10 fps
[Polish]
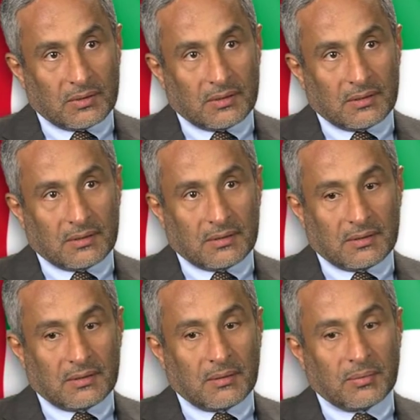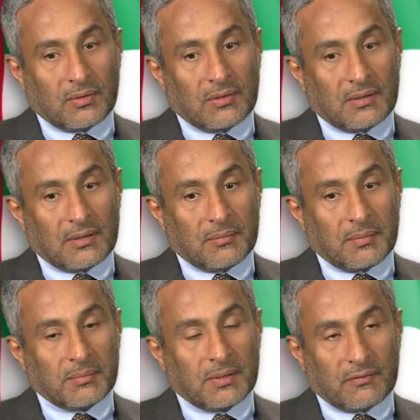uh, about the
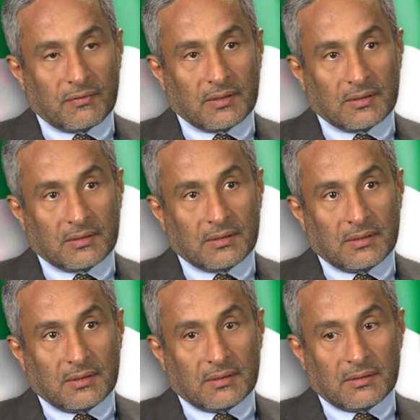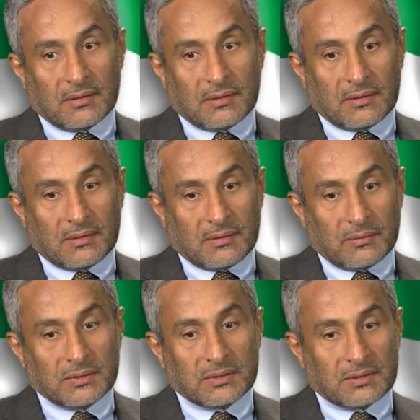public fund, uh,
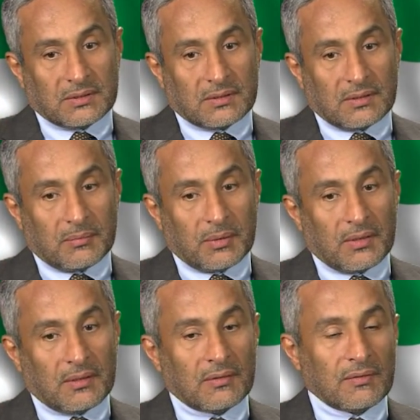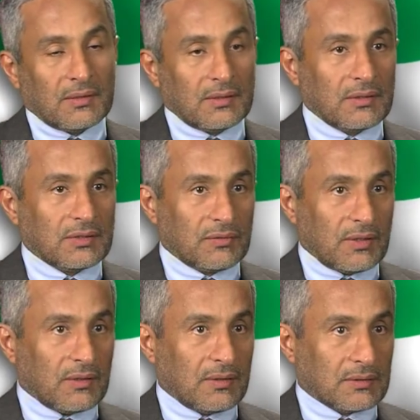which is by the end of the day is
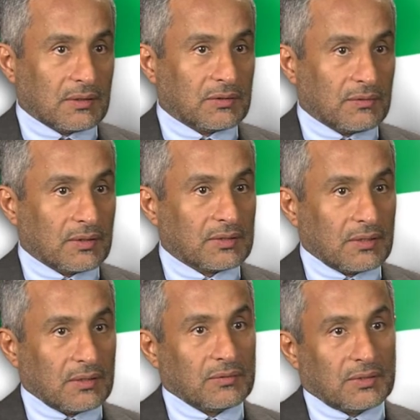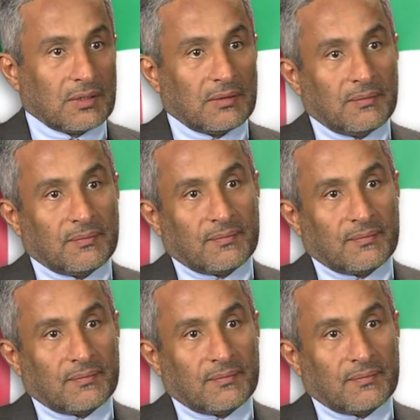very satisfaction, I'd say.